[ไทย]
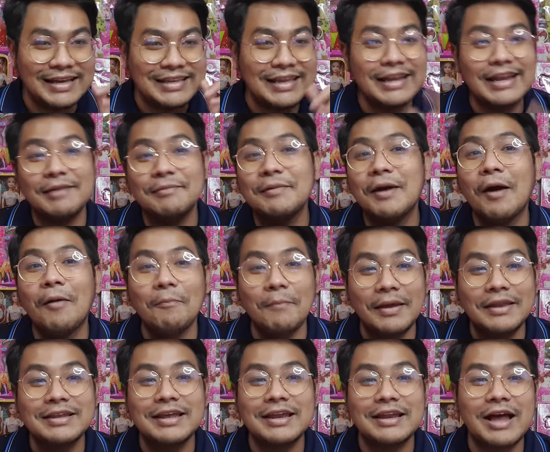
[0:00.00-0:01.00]
กๆอย่าลืมคอมเมน
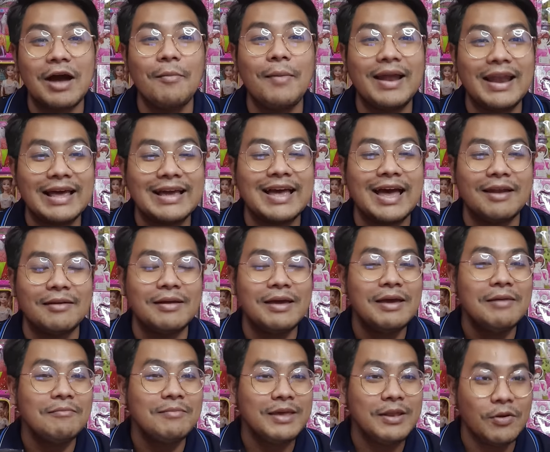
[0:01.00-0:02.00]
ต์กันเข้ามาแล้วกัน
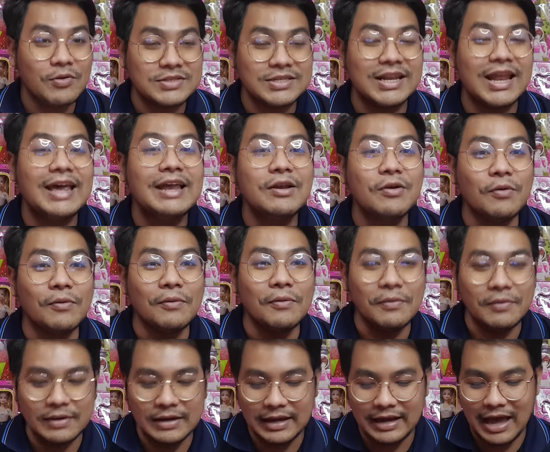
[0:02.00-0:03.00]
พี่ดุกจะได้รู้
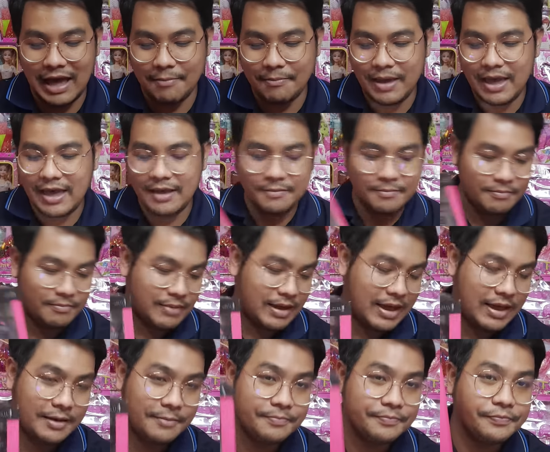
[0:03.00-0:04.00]
นะครับอ่ะมา
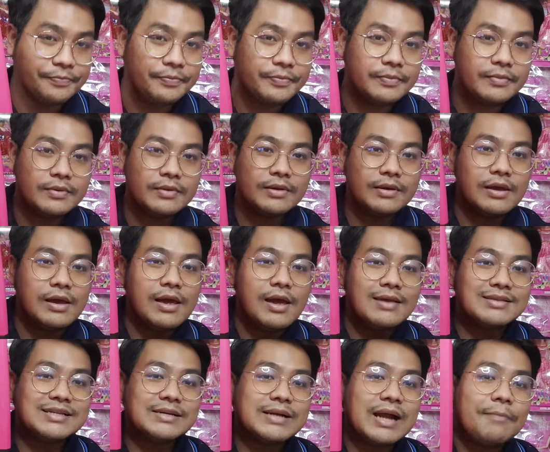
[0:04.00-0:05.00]

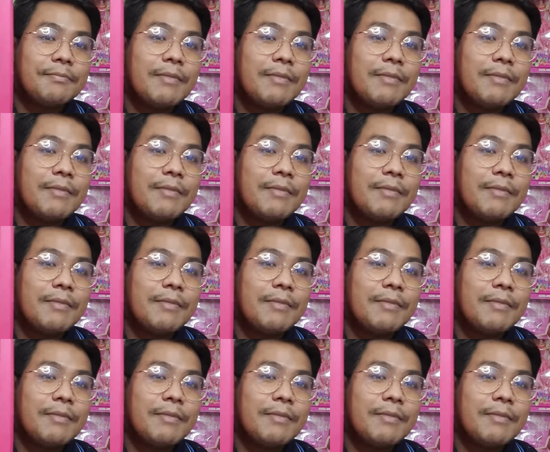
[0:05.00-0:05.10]
สำหรับ